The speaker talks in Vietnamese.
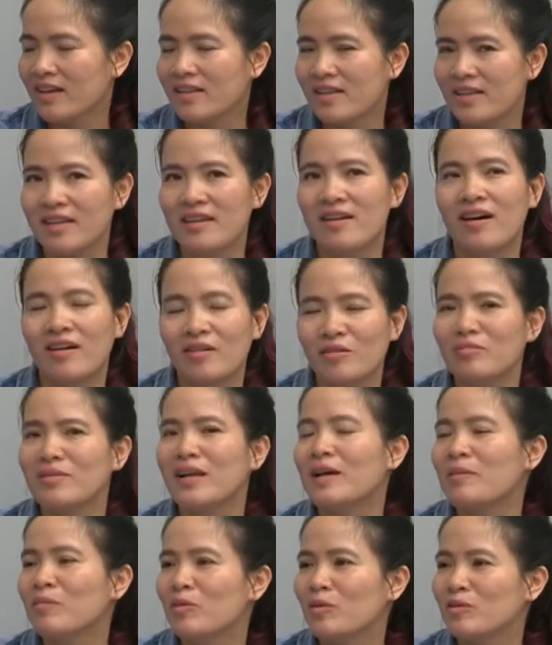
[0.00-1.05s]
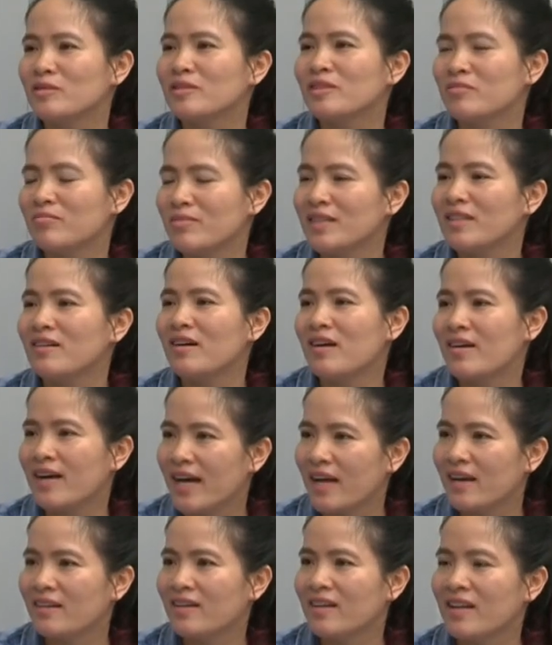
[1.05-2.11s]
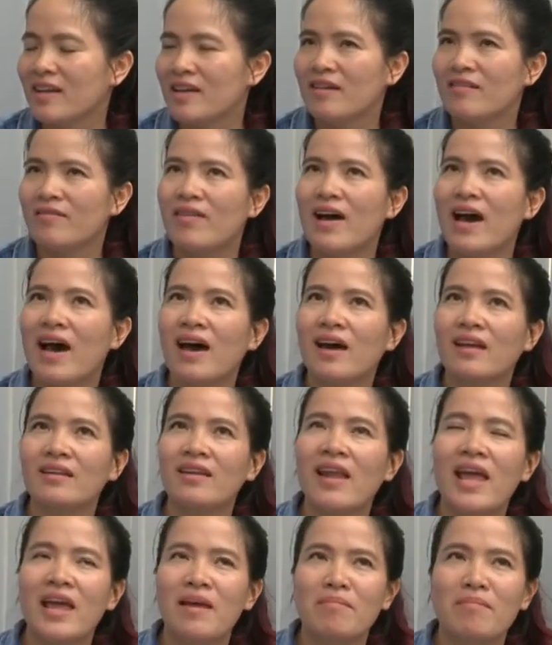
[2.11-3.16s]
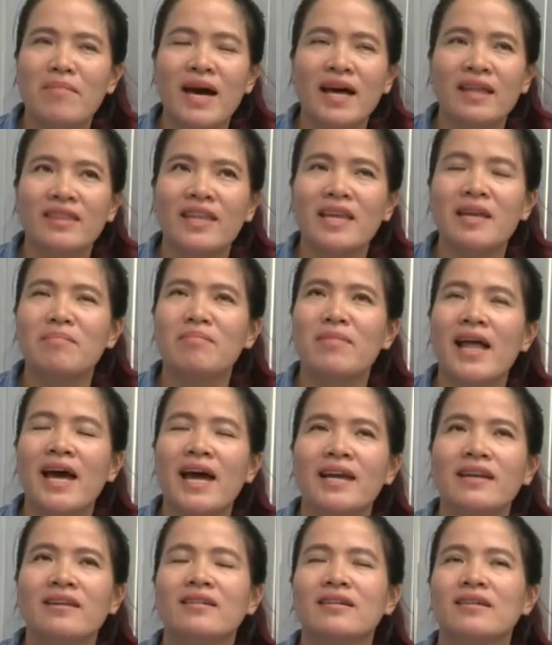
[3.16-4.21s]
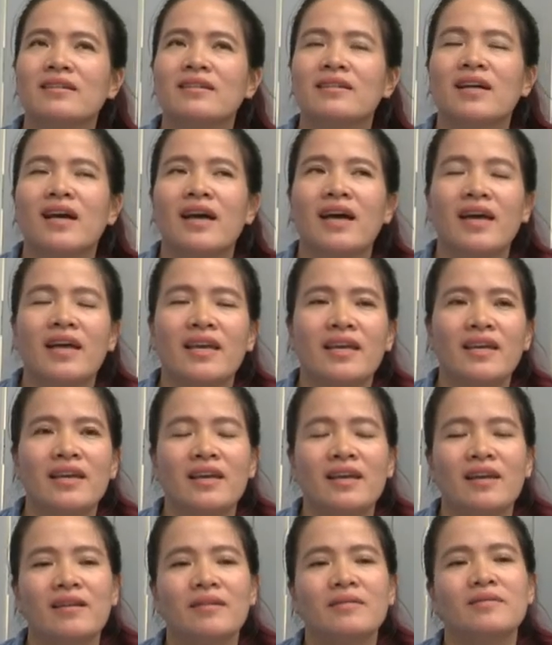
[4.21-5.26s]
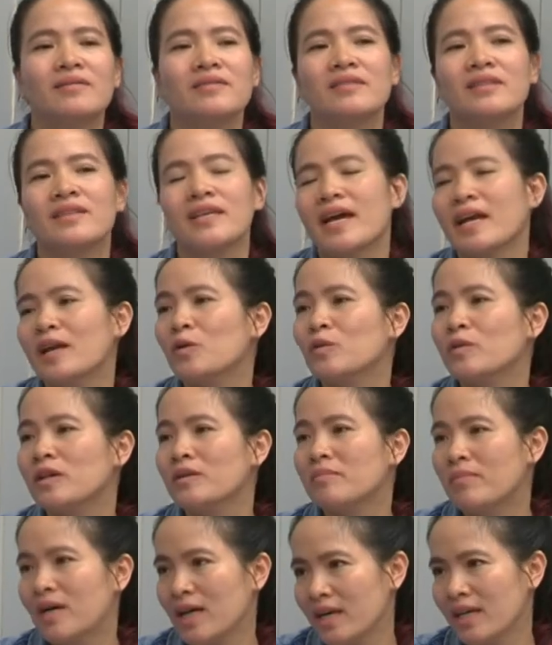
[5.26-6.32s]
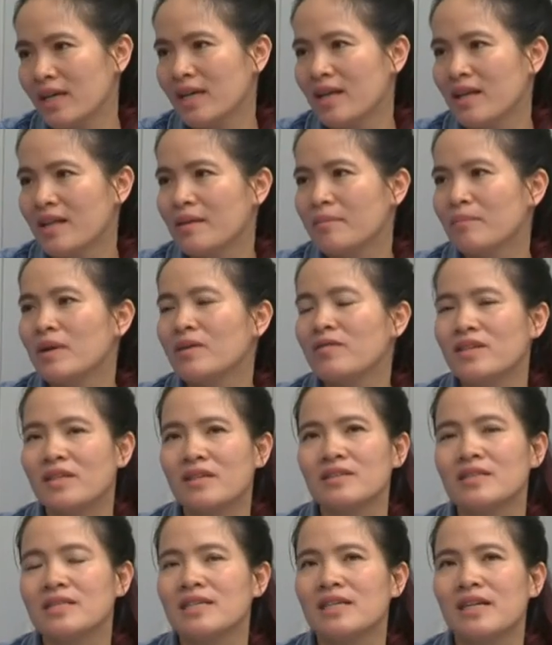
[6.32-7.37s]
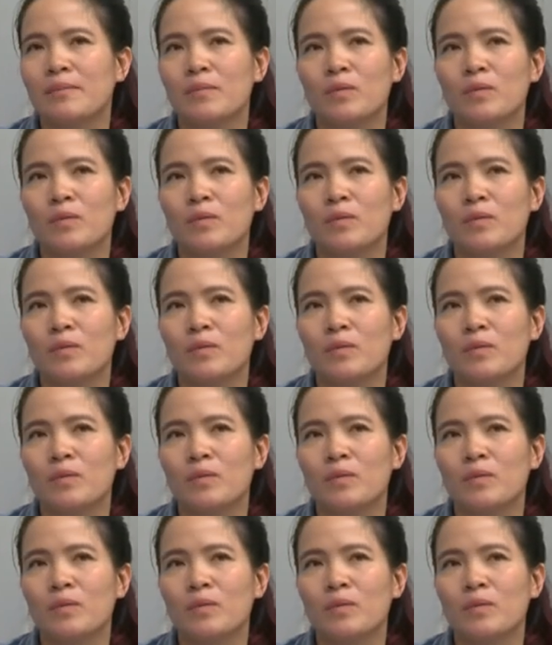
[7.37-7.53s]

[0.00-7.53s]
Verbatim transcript: thì đó cũng là một trong những khó khăn và để mà tìm lại được cái nhà đầu tư mới bởi vì thực sự là